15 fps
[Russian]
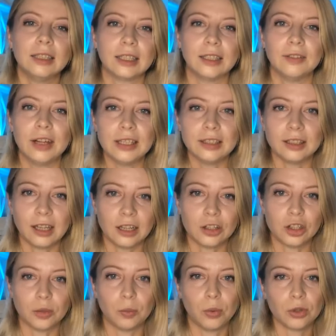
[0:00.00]
Так, давайте
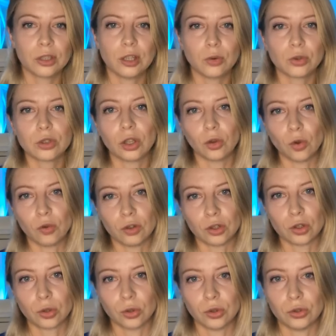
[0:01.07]
дальше. После
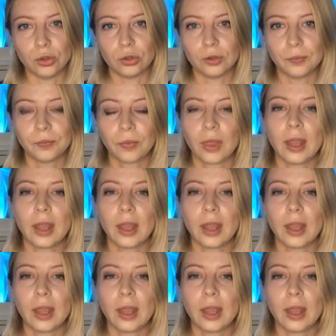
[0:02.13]
установок что идет?